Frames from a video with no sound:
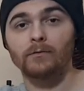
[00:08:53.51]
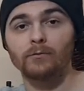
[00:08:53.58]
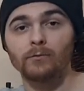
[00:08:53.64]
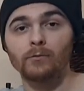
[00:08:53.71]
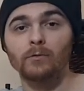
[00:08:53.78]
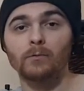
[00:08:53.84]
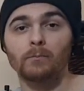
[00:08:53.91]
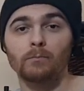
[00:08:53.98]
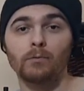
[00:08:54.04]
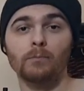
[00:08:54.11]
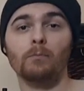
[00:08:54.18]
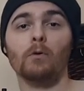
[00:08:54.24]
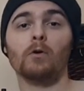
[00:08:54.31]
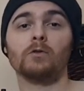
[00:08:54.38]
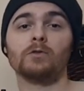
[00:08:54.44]
vue plus
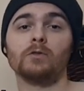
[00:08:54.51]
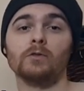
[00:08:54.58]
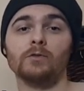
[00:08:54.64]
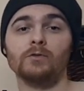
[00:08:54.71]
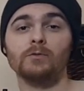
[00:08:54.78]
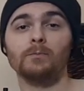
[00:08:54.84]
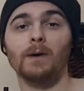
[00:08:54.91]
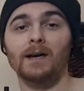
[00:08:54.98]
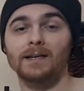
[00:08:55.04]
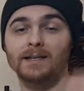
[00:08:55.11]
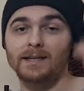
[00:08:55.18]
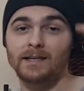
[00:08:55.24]
proche du bac